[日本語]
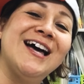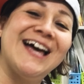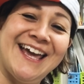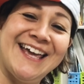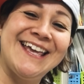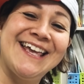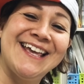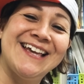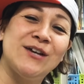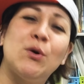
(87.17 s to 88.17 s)
はい。
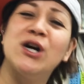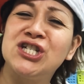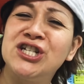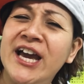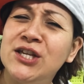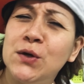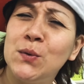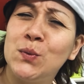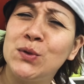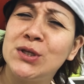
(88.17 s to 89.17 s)
What should I
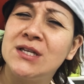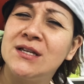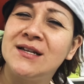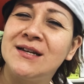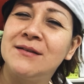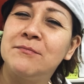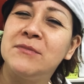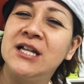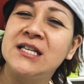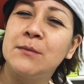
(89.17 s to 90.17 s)
use?
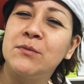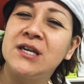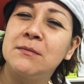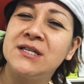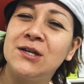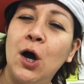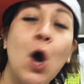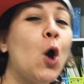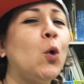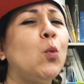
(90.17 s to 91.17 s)
皆さんもいきますよ。
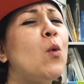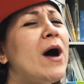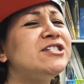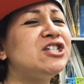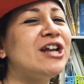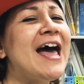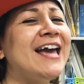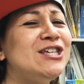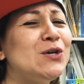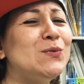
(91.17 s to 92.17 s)
What should
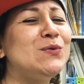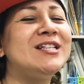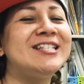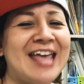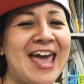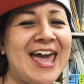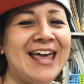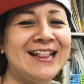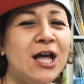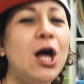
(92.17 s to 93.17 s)
I use? せー
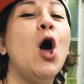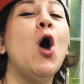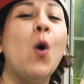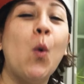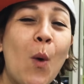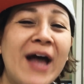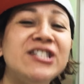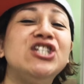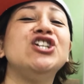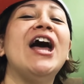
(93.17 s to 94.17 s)
の。
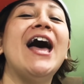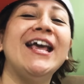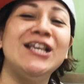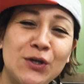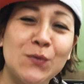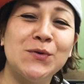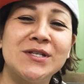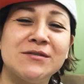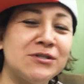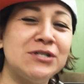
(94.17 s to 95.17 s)
What should I
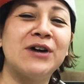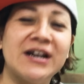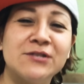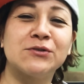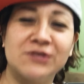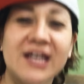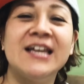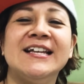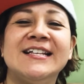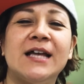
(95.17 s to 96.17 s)
use? 後ろがね、ちょっとね、
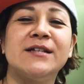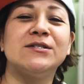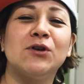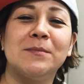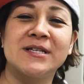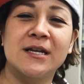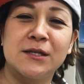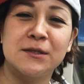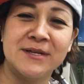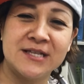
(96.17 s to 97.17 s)
ざわついておりますけ
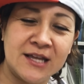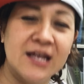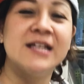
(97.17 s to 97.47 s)
れど、すみませんね。